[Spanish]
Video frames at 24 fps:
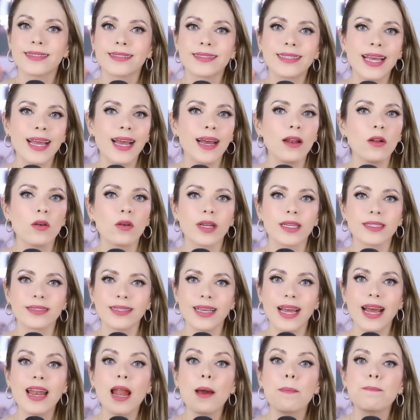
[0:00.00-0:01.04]
sea lo que
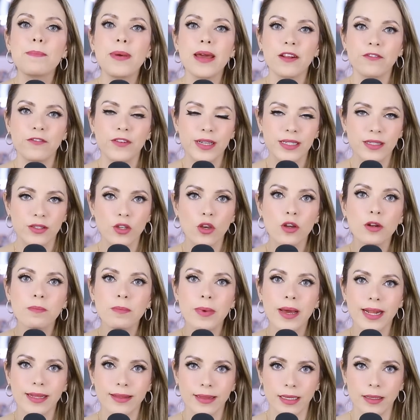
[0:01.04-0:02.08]
sea la perfección
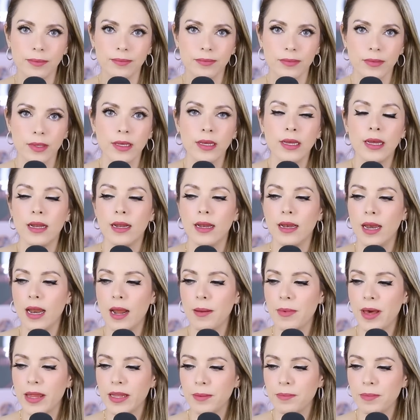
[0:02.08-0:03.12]
para ti. La
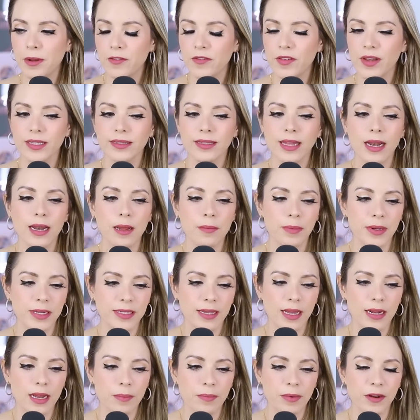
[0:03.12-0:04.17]
madre perfecta, la
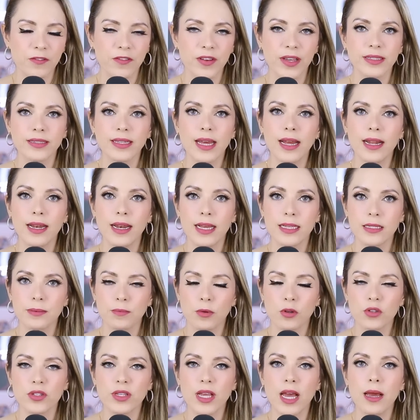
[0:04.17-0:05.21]
empresaria perfecta, la
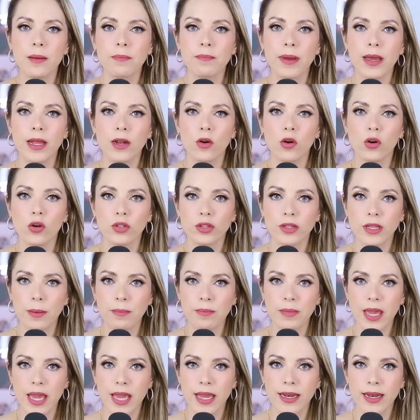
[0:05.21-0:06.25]
esposa, pero
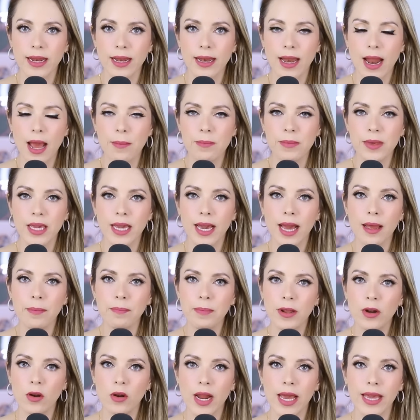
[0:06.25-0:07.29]
también la amiga,
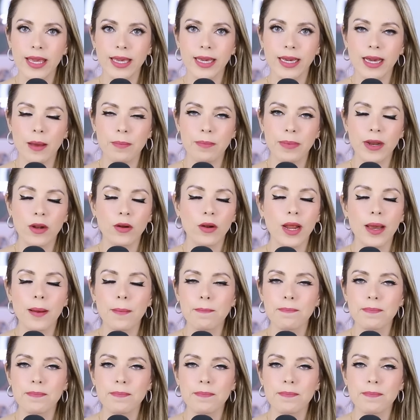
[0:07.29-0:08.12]
pero la hija, pero la...